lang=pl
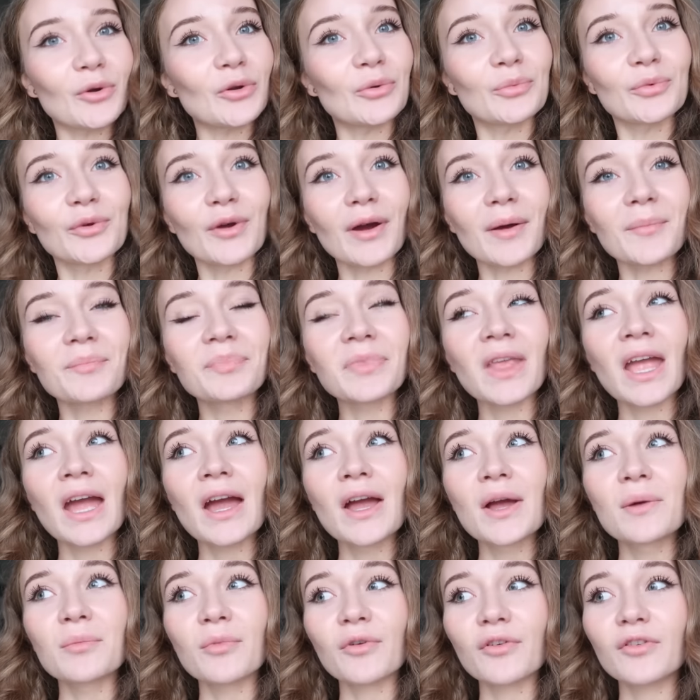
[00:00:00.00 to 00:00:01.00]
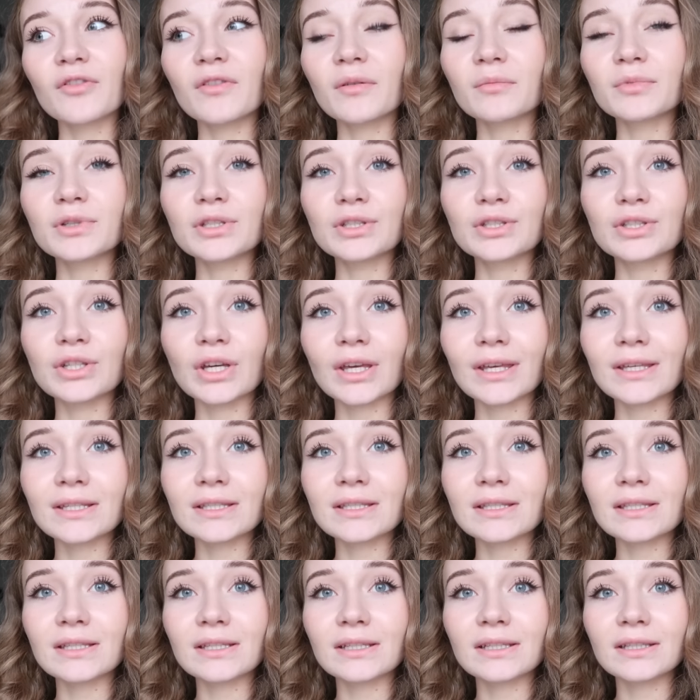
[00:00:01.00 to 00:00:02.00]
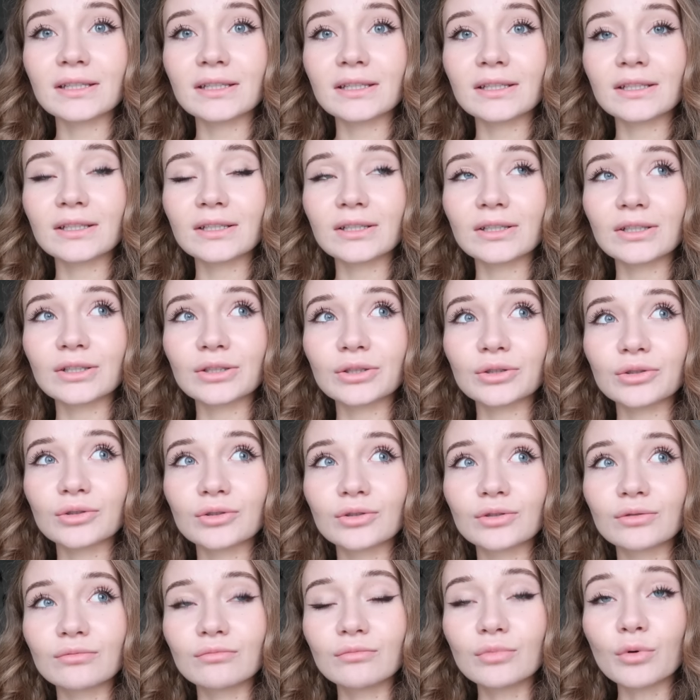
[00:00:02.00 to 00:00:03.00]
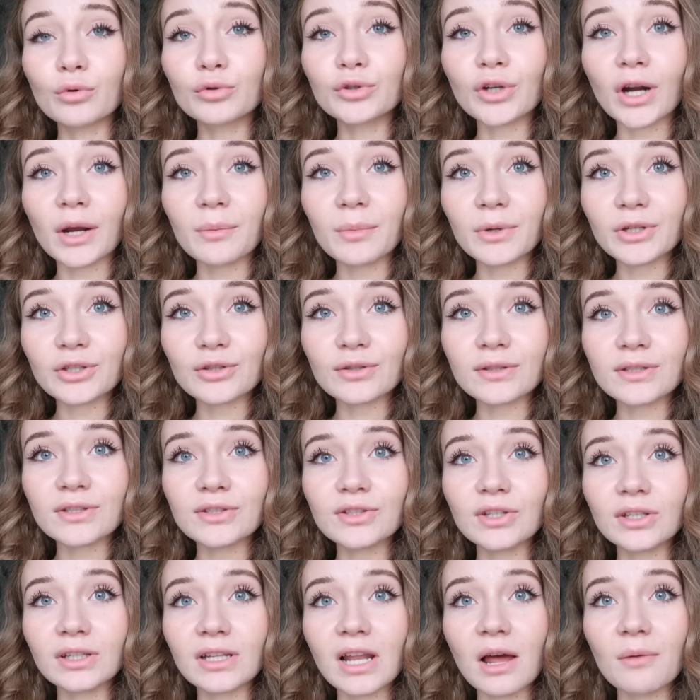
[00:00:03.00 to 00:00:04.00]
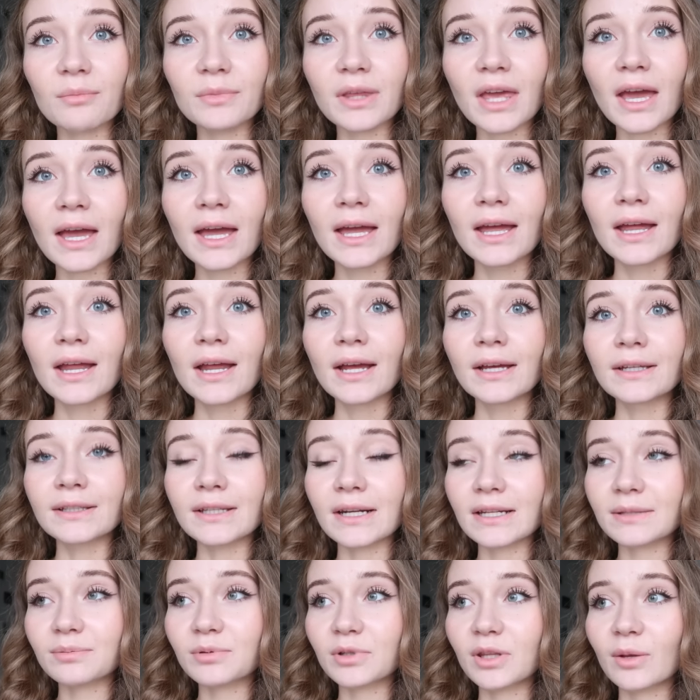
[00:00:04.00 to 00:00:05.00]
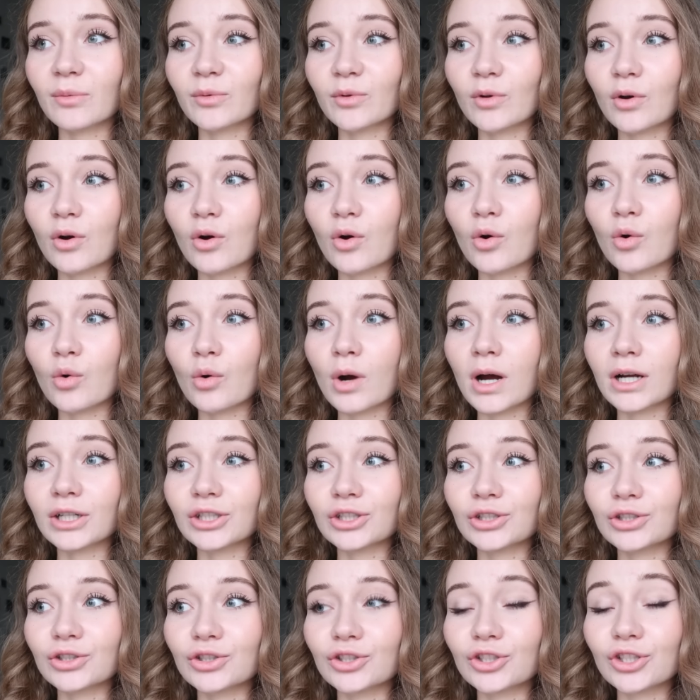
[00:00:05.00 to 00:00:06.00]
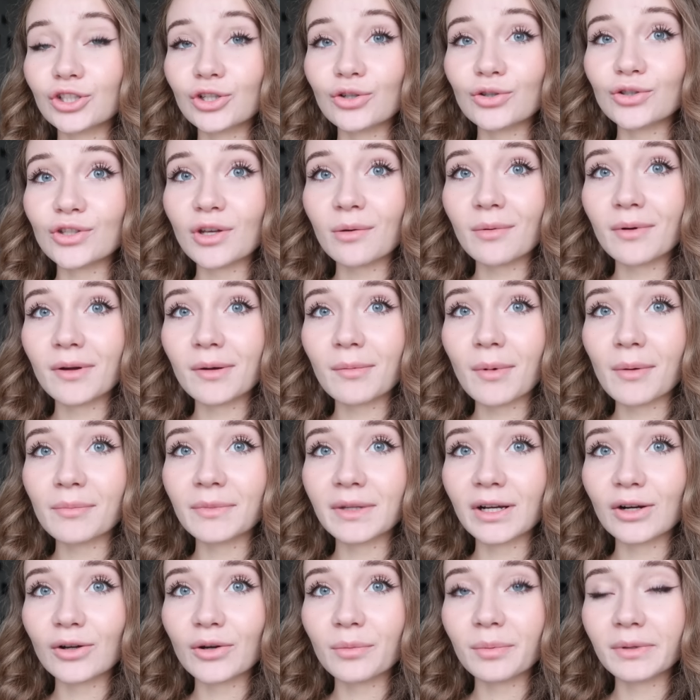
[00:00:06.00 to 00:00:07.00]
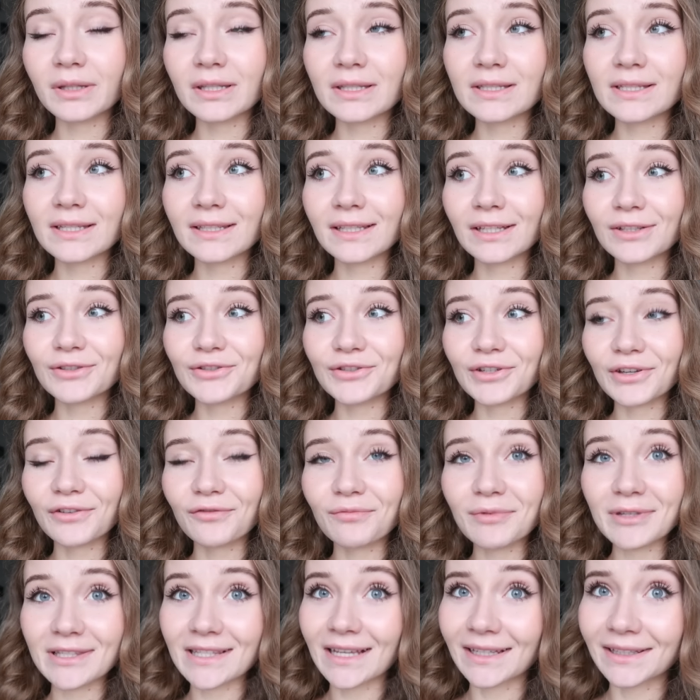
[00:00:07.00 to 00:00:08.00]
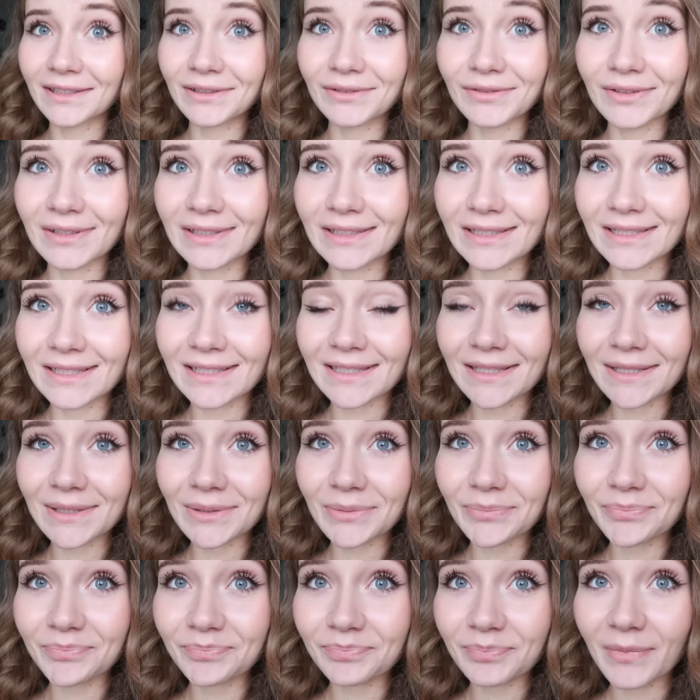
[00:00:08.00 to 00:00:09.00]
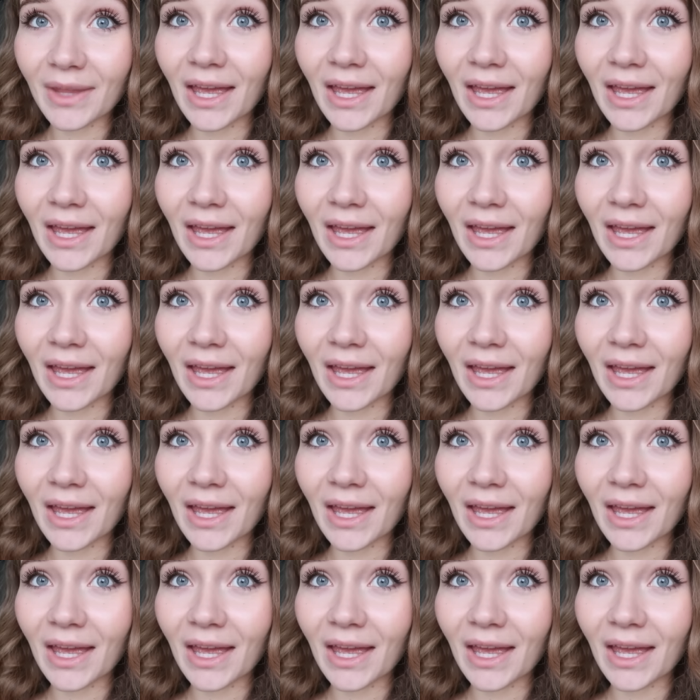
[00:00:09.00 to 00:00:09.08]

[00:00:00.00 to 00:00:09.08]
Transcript: polubiłam. Powiem wam, że dzisiaj jest, e, był trochę męczący dzień dla mnie. Teraz przede mną aż trzy osoby mam na korepetycje na dzisiaj wpisane, więc